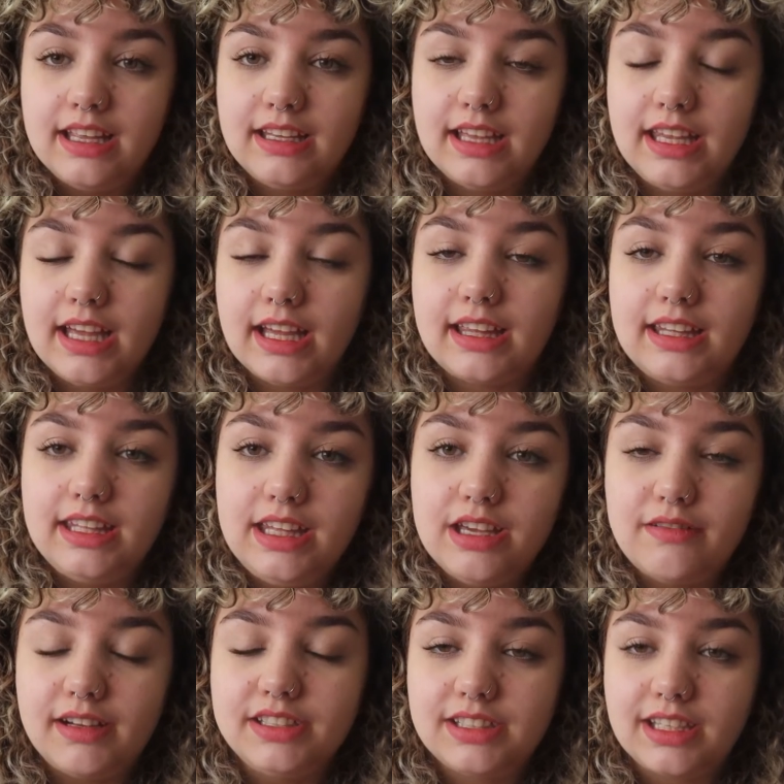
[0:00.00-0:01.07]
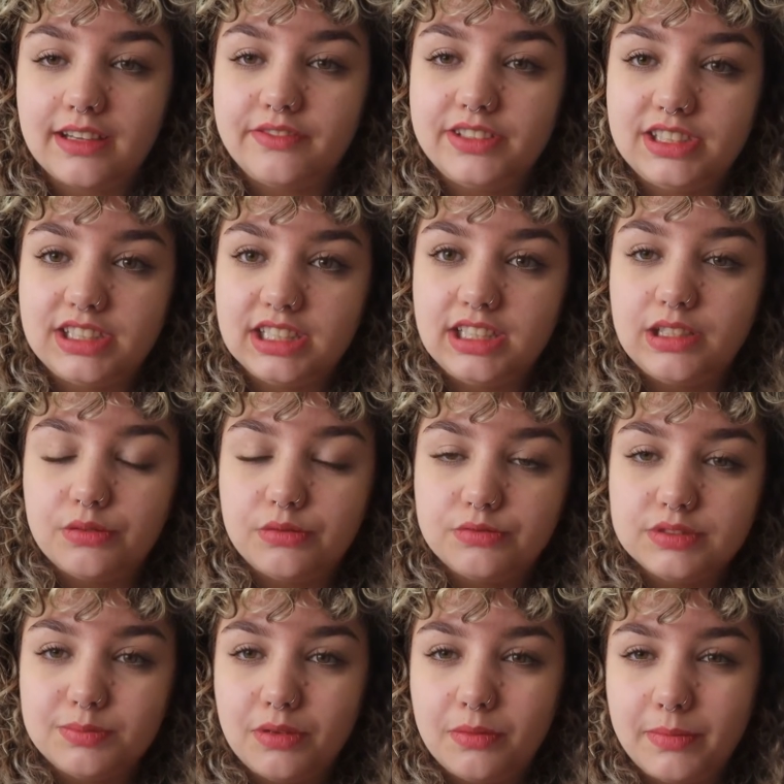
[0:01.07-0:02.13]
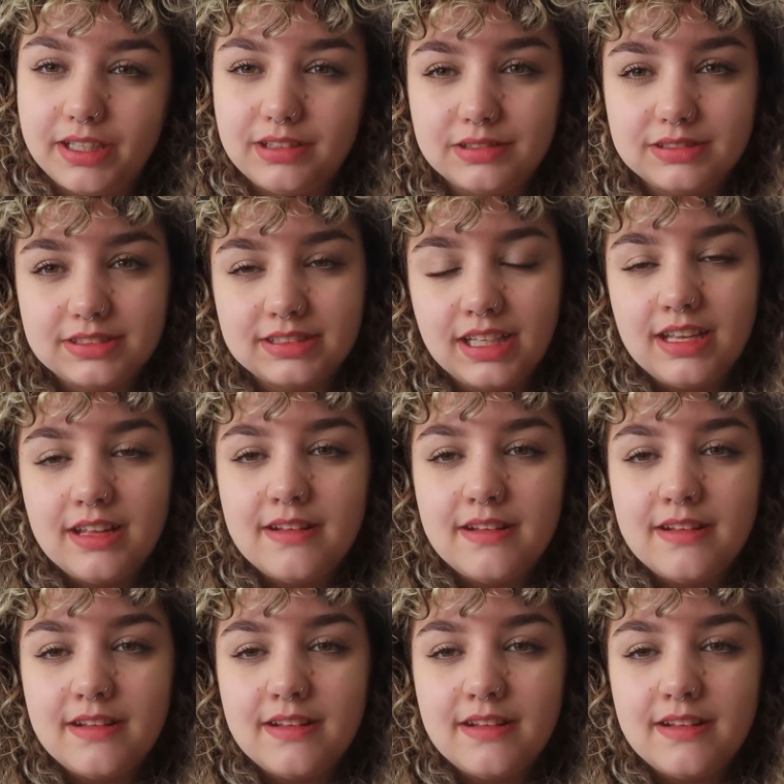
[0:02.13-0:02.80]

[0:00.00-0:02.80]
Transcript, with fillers: E aí aqui eu acho que a Vitinha em alguns momentos